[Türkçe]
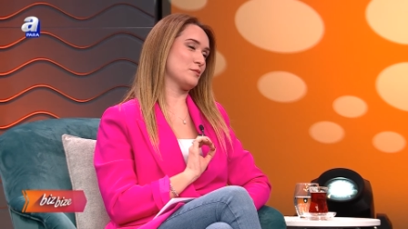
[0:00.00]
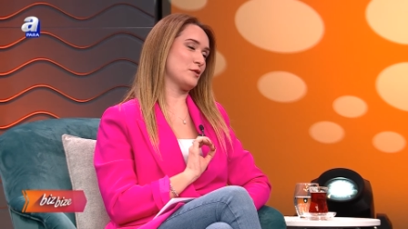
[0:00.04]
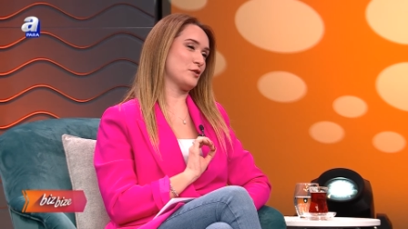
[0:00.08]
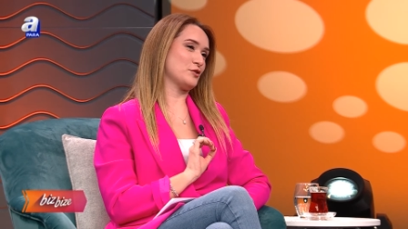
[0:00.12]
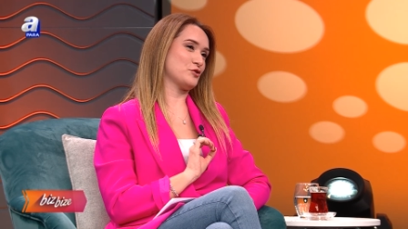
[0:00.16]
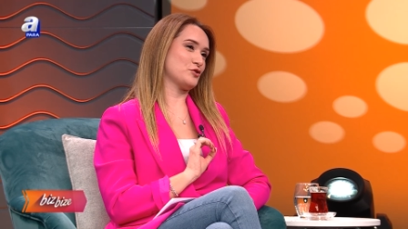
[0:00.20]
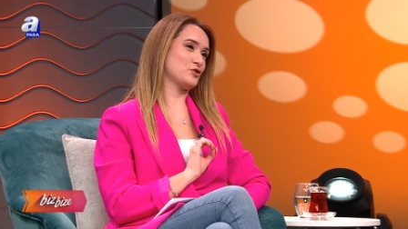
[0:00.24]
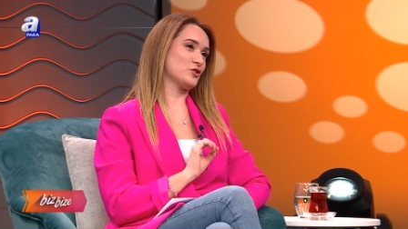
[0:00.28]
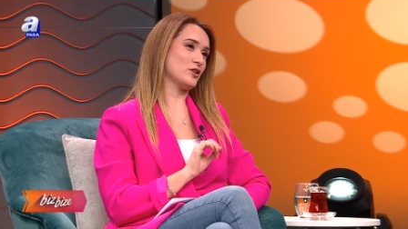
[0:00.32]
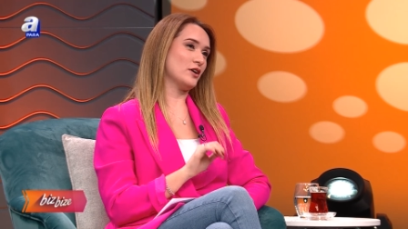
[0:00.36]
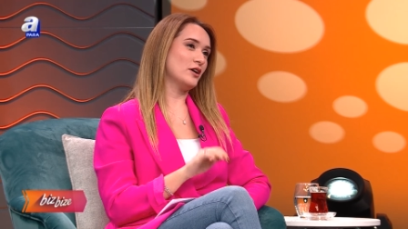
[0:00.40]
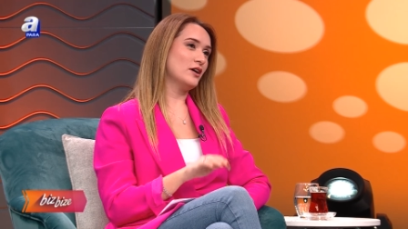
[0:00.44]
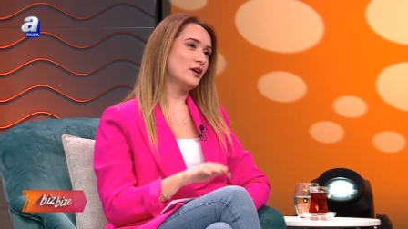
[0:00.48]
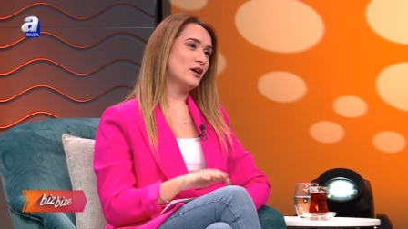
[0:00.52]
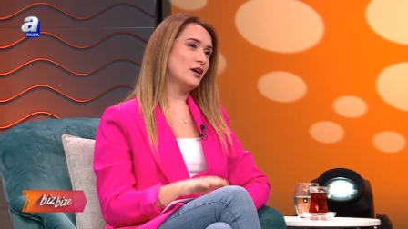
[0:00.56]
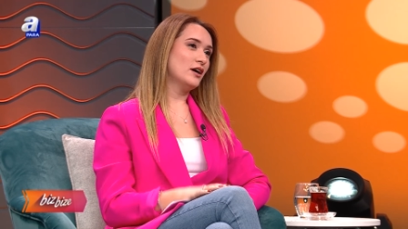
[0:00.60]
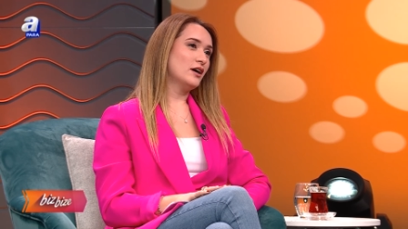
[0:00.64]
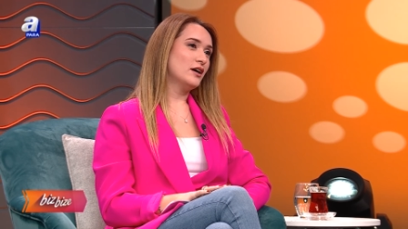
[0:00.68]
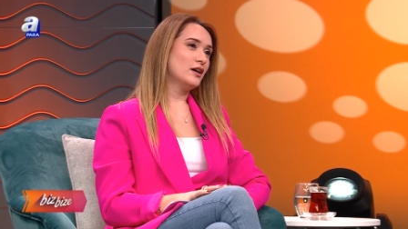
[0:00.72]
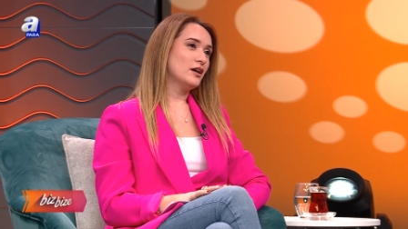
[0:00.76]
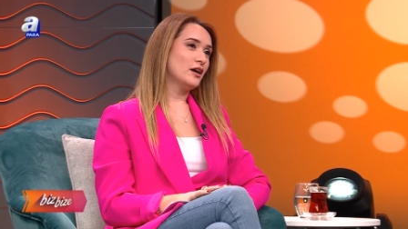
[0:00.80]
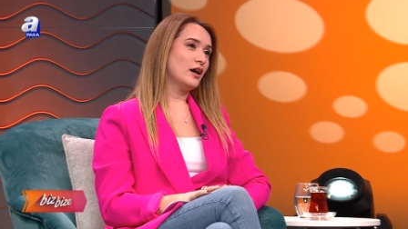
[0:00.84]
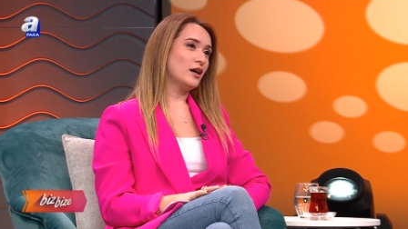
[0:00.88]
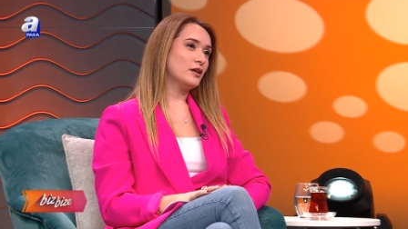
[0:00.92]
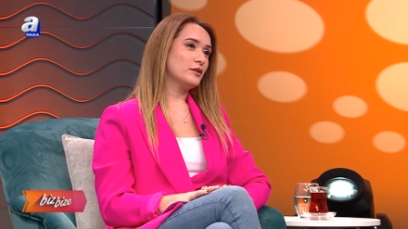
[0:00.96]
bence.
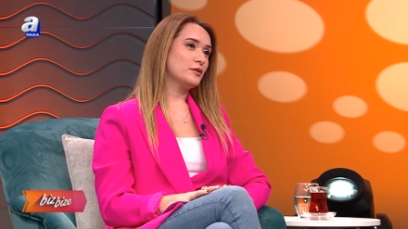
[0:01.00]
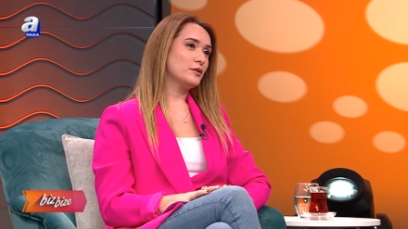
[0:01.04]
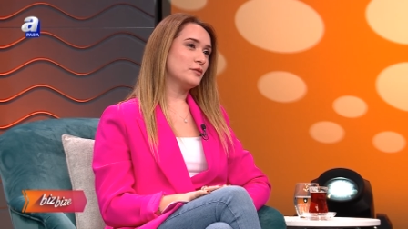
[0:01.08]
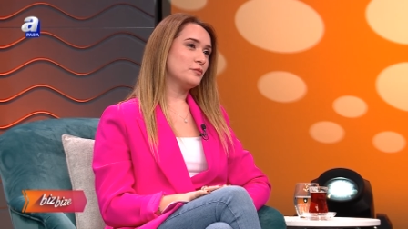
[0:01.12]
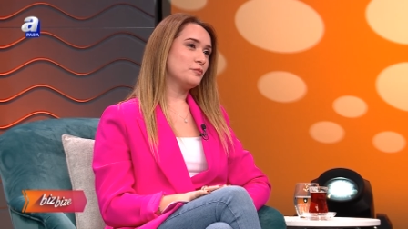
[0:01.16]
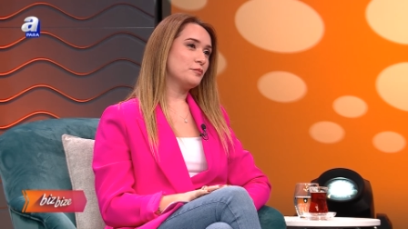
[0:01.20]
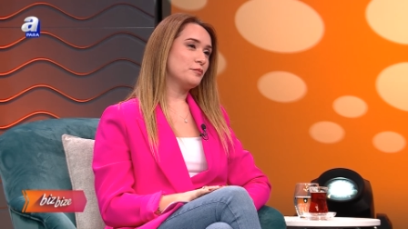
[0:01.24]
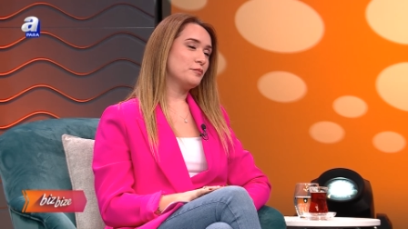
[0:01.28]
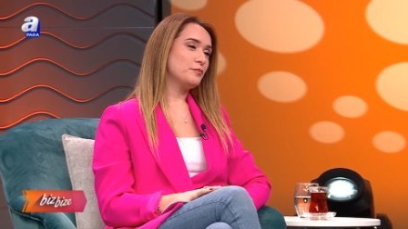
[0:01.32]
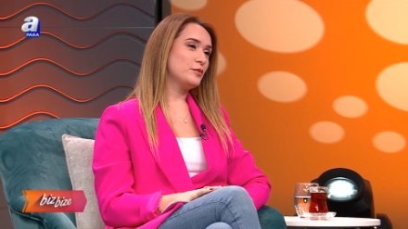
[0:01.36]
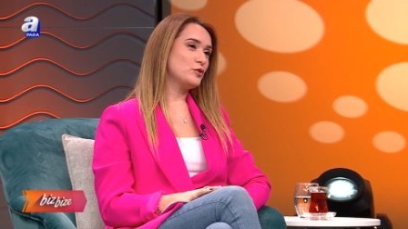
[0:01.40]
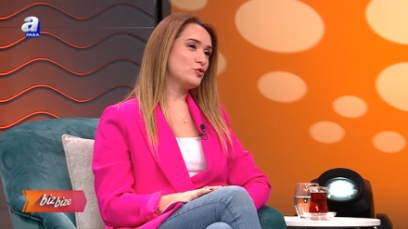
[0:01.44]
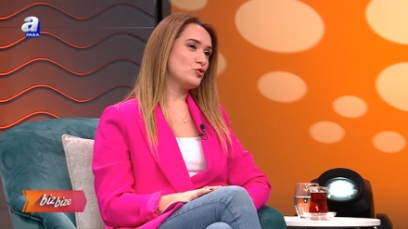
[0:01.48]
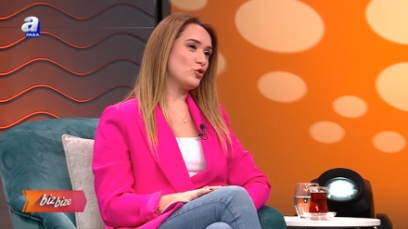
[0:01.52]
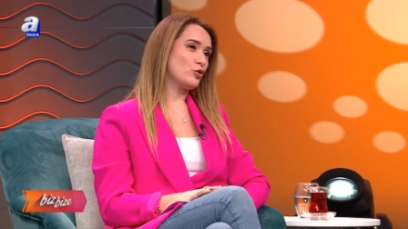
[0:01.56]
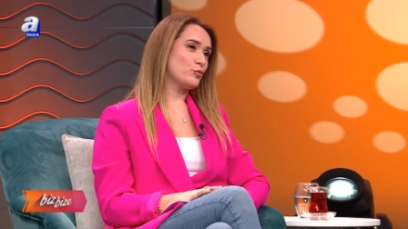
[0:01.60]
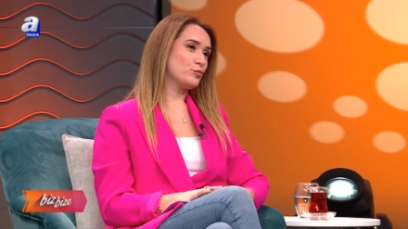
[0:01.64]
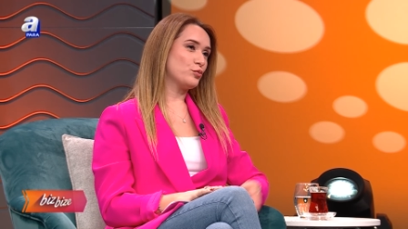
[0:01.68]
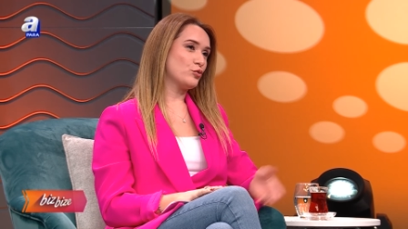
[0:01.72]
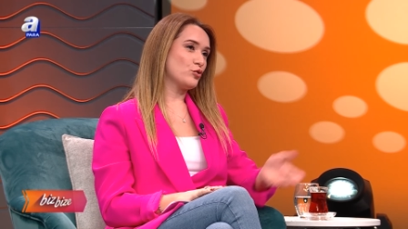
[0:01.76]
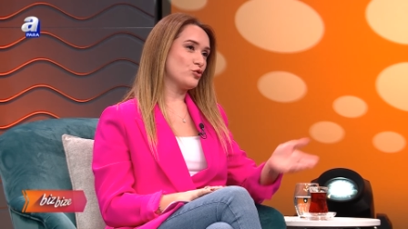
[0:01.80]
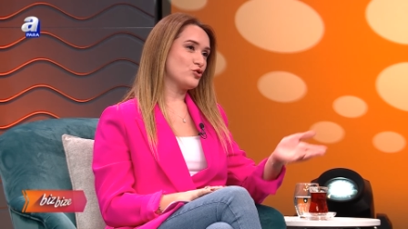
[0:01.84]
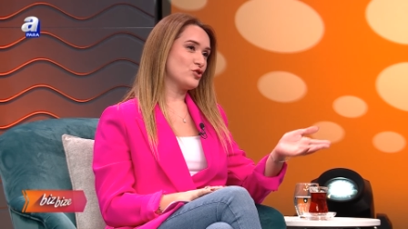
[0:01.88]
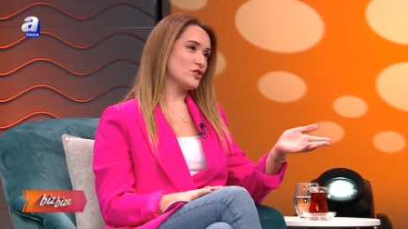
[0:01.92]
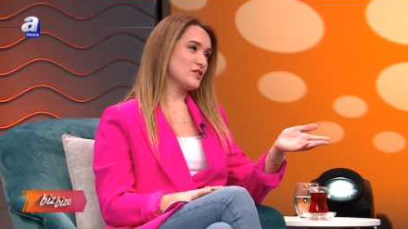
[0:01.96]
Yani birçok
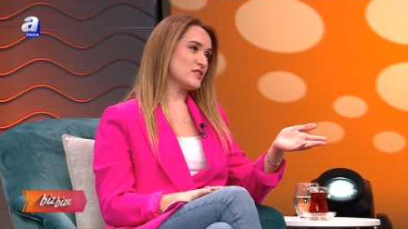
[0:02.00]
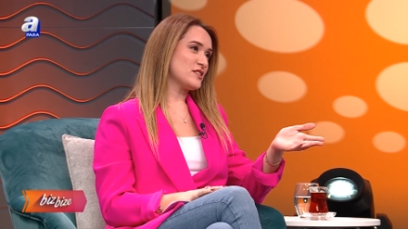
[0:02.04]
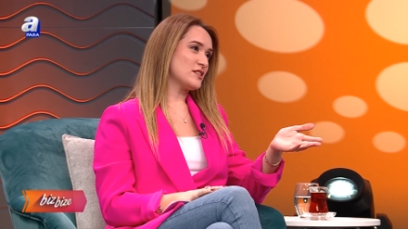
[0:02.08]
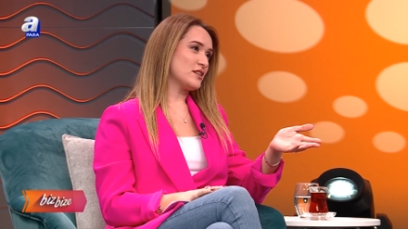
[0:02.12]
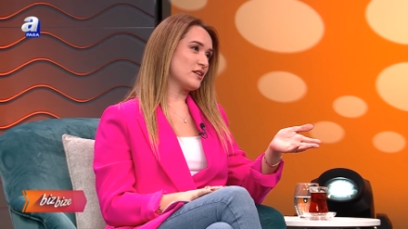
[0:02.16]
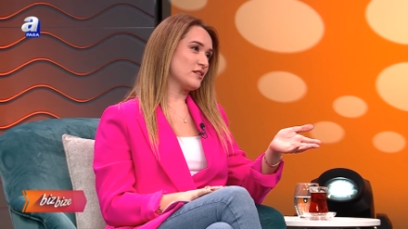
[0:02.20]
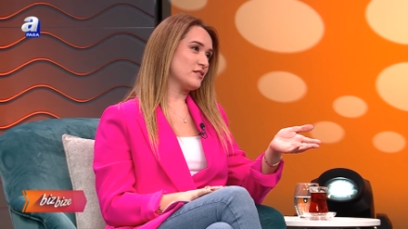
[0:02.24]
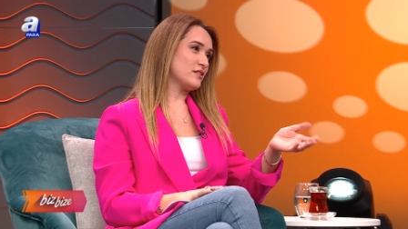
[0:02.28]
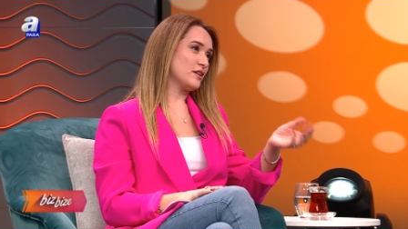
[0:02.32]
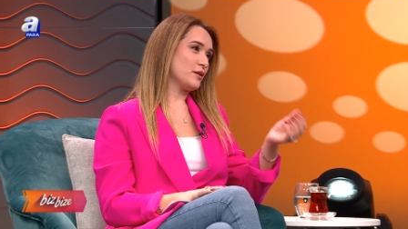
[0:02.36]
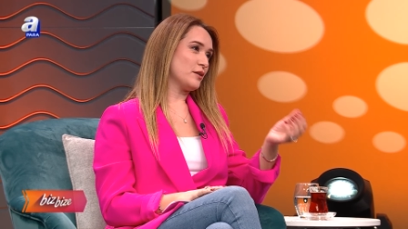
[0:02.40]
projenizdeki